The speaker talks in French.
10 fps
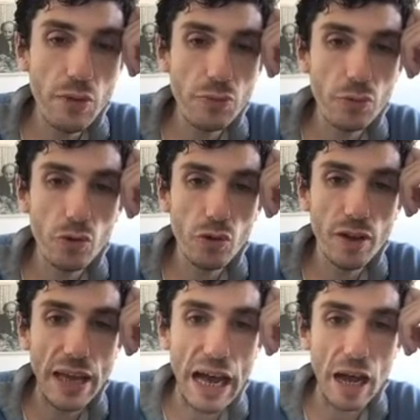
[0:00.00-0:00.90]

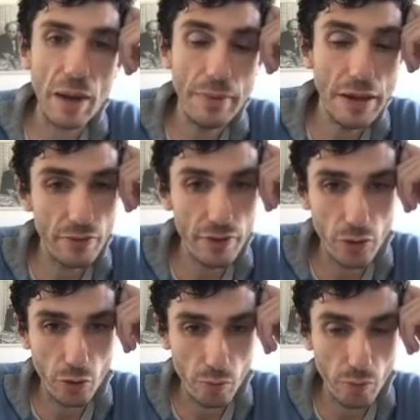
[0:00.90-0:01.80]
fonctionne à
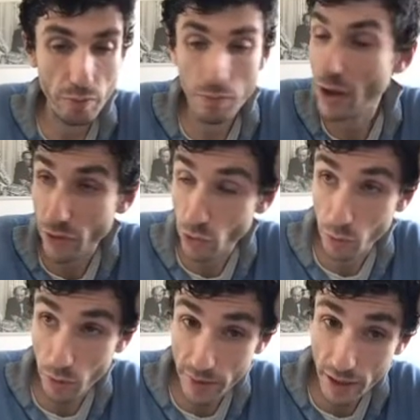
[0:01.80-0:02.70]

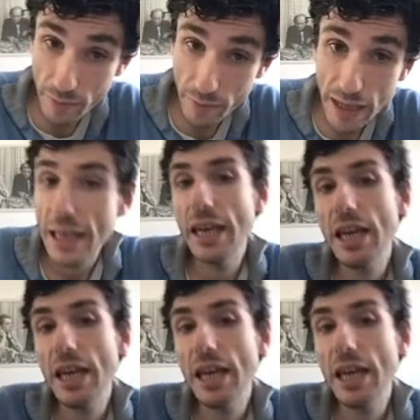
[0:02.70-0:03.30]
merveilleusement bien. Et